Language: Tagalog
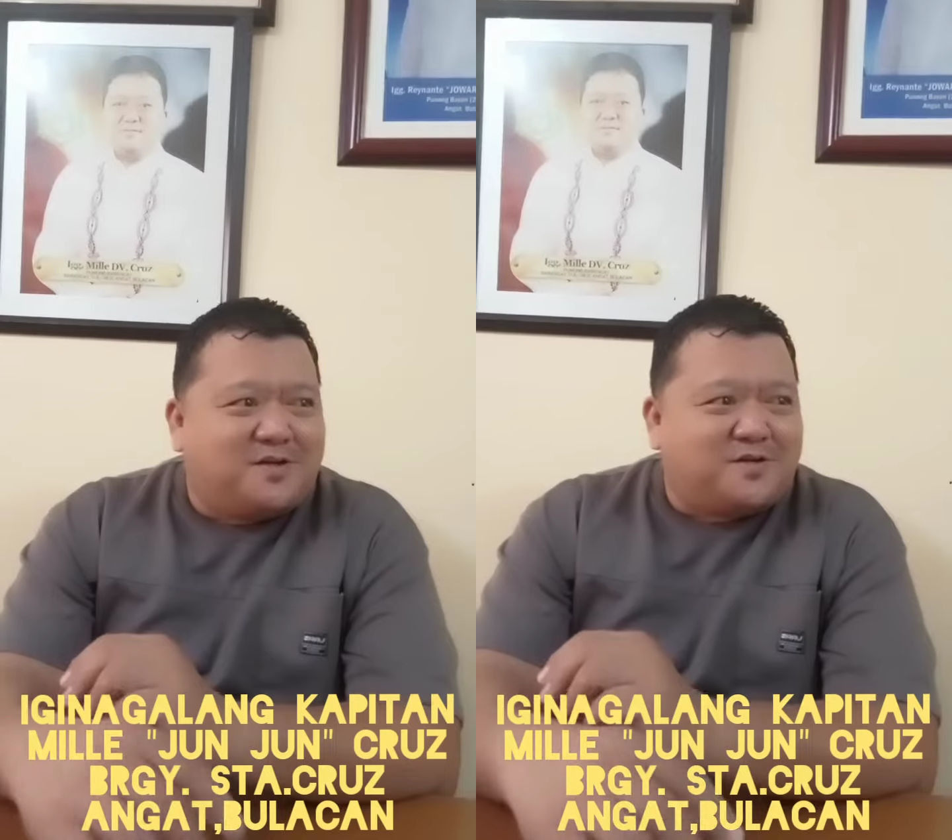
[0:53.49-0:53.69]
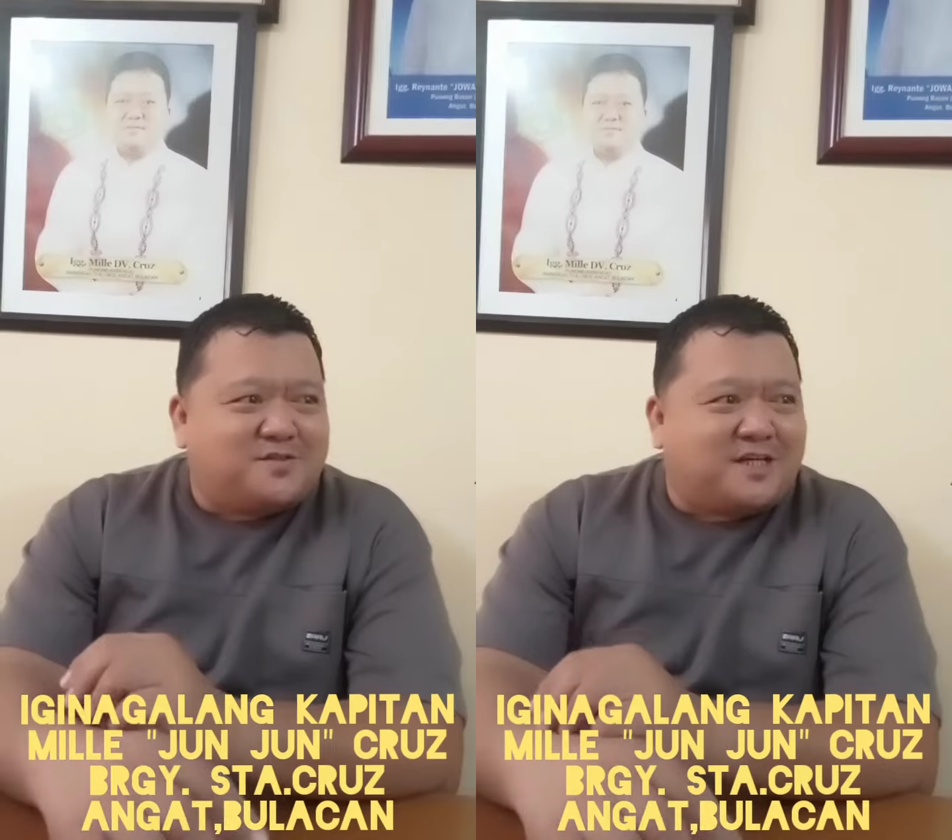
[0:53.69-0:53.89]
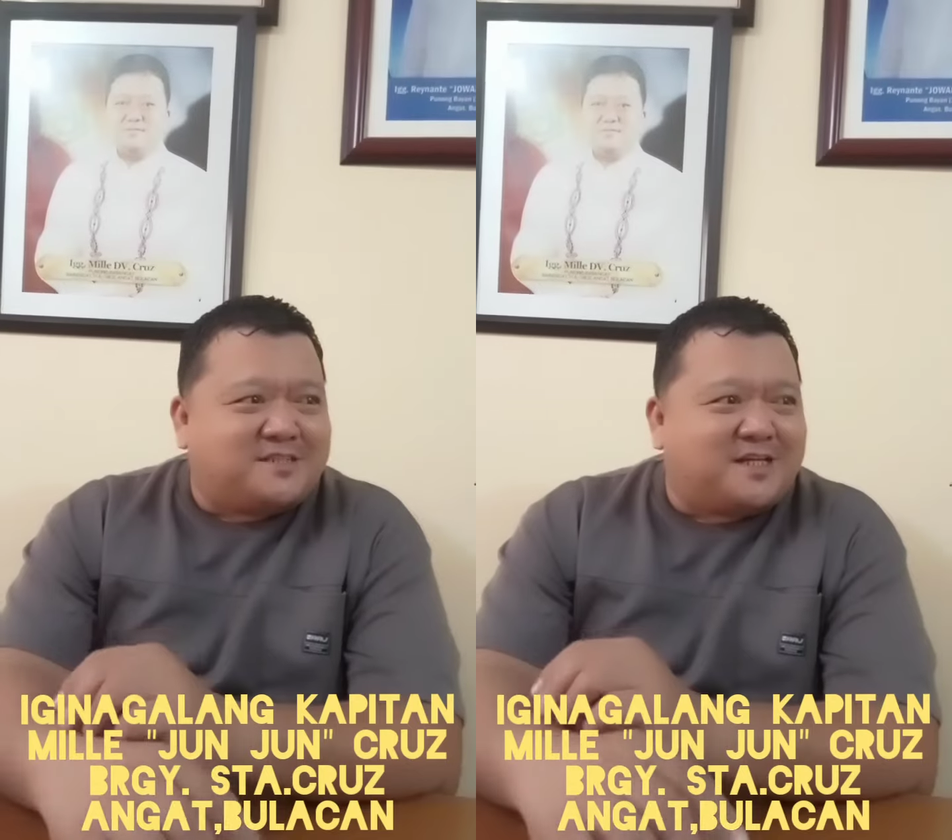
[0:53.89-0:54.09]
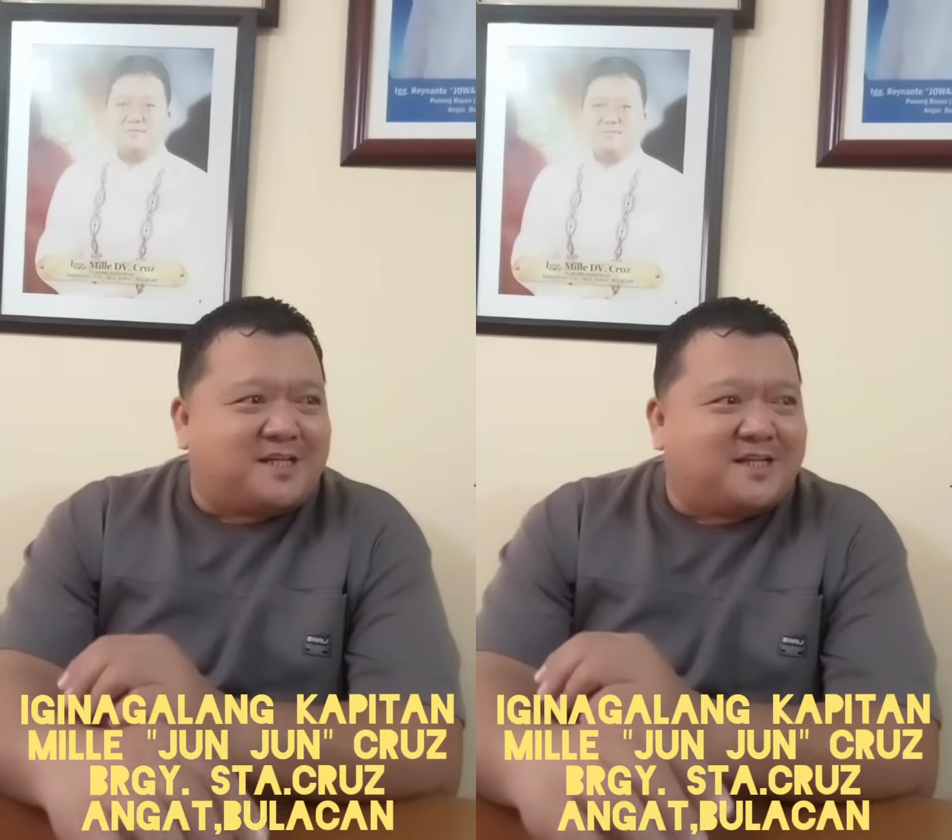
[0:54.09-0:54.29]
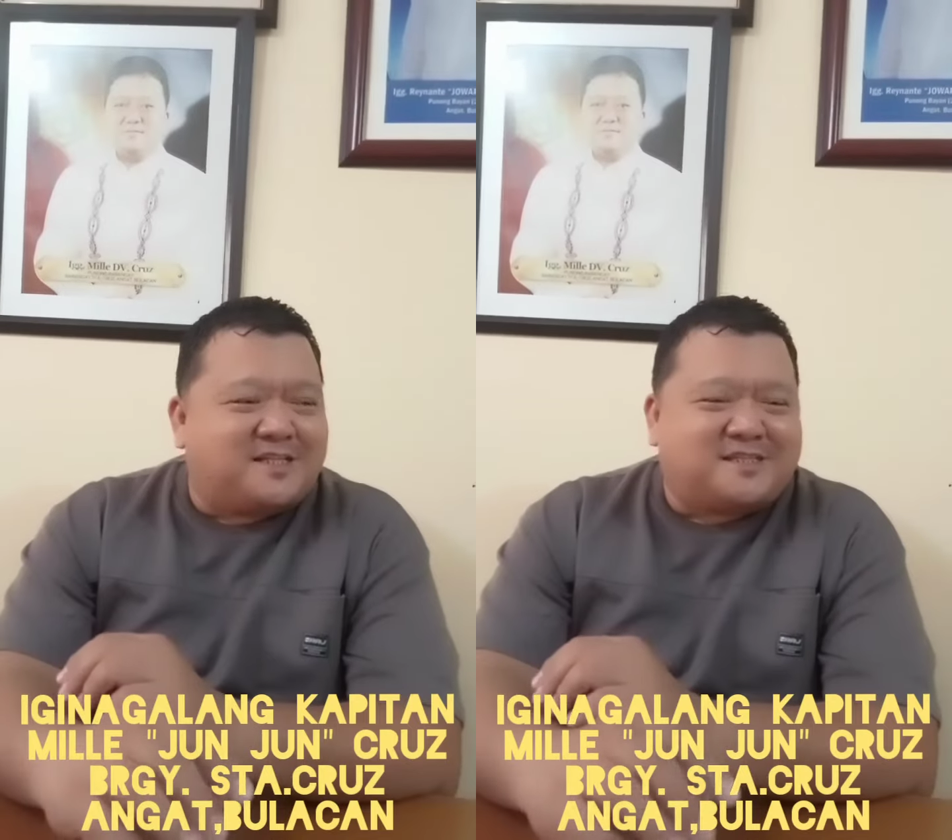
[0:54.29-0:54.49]
usasan
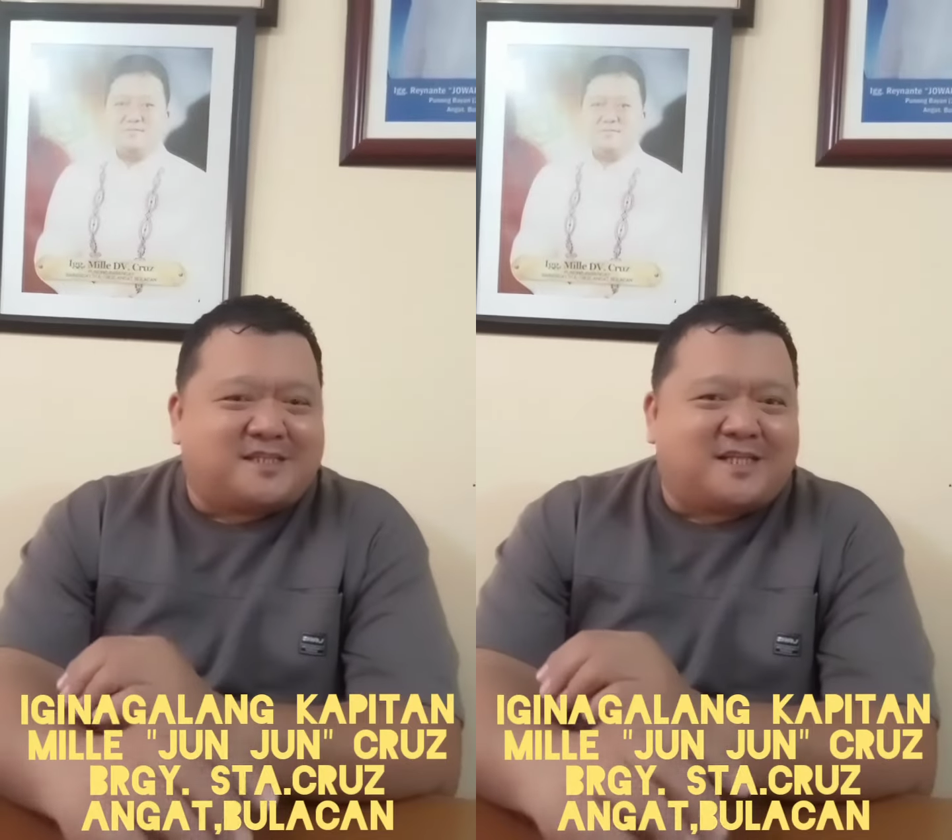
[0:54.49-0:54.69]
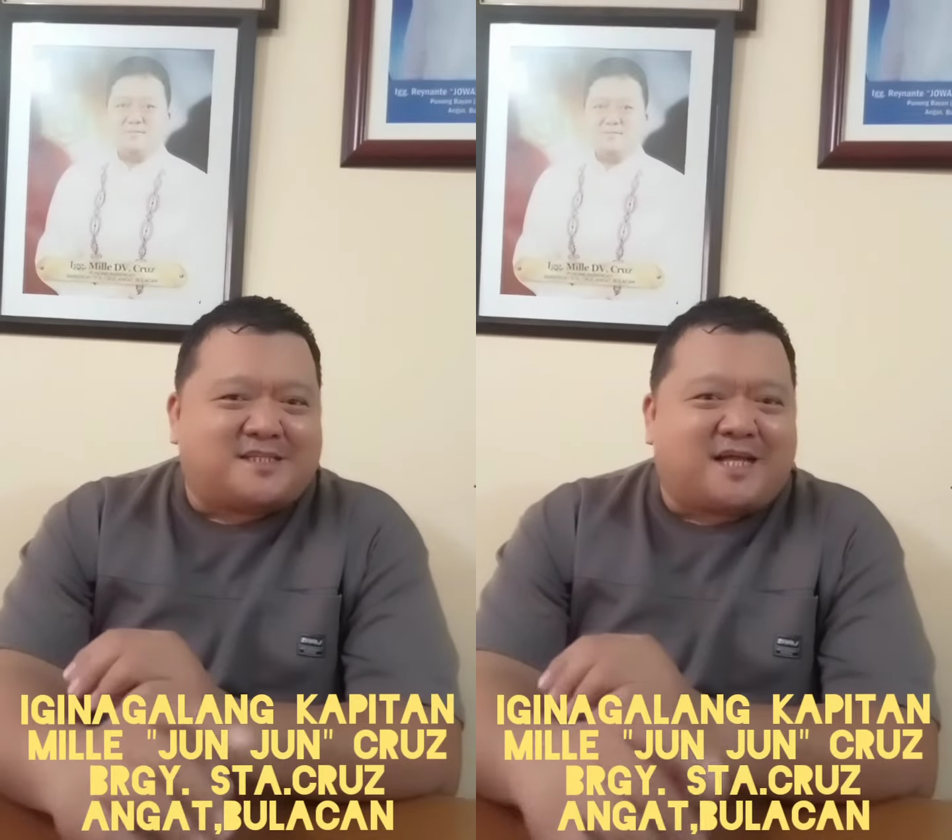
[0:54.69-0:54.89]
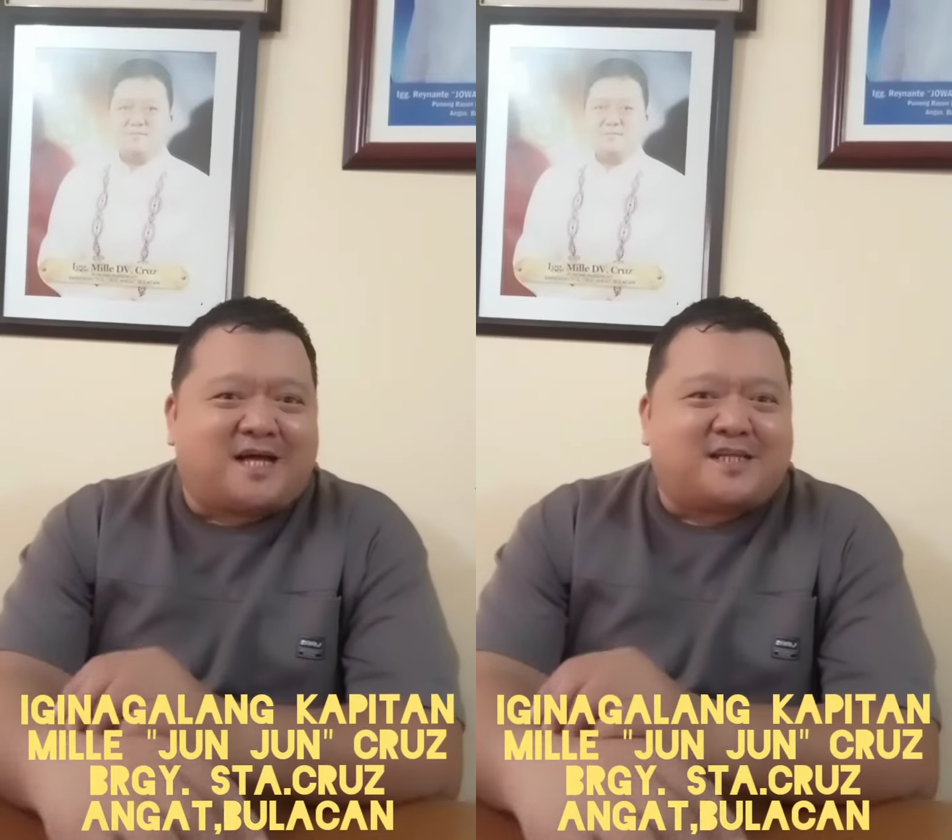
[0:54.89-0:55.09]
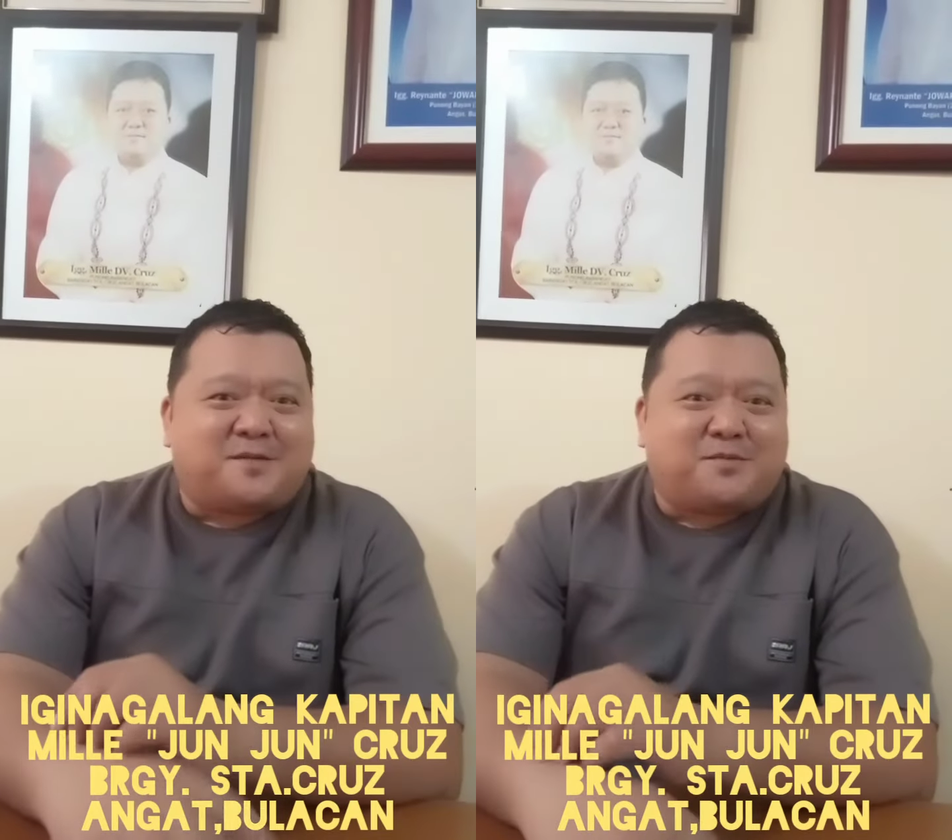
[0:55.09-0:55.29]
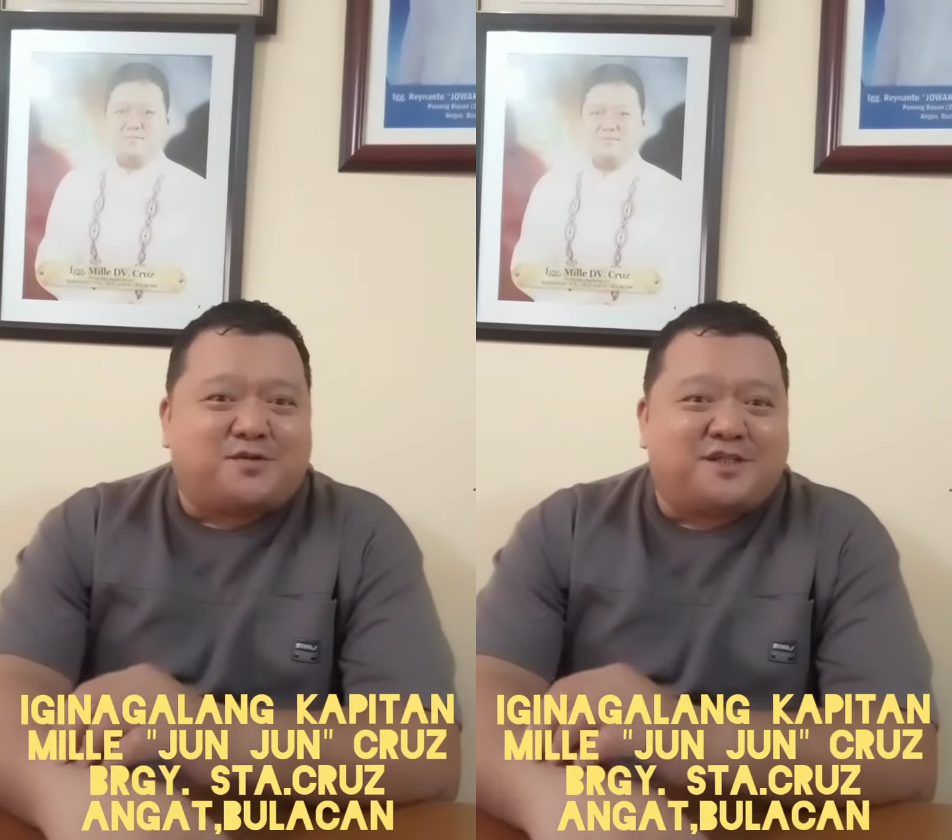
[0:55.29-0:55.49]
lang
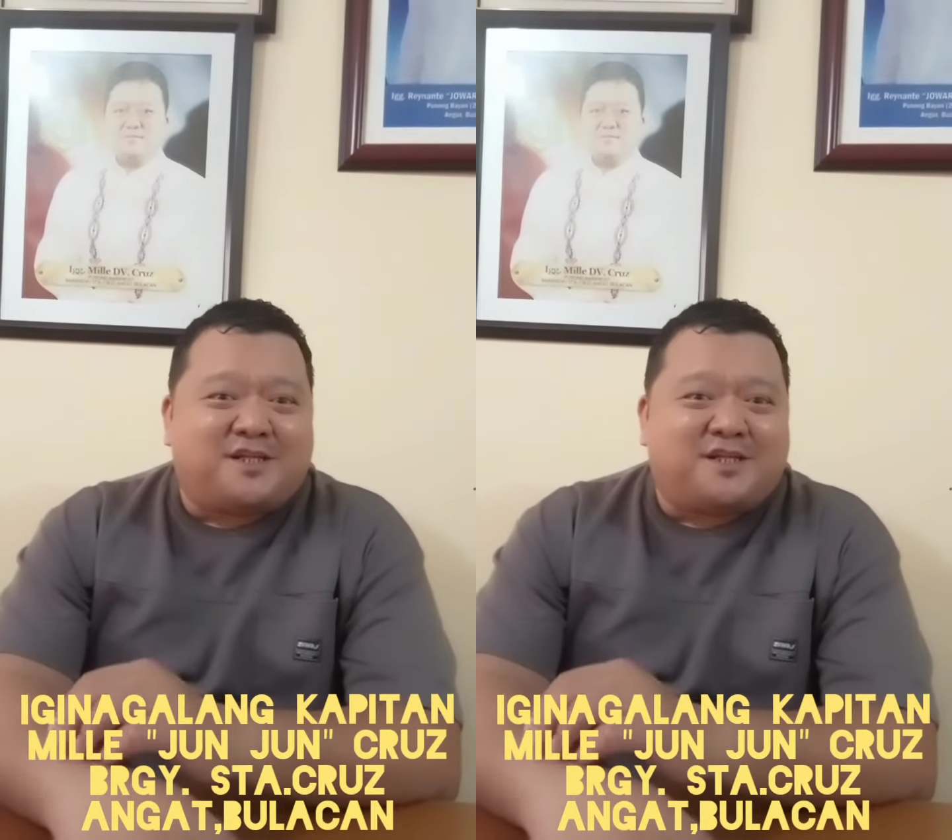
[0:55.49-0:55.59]
nagtatapawin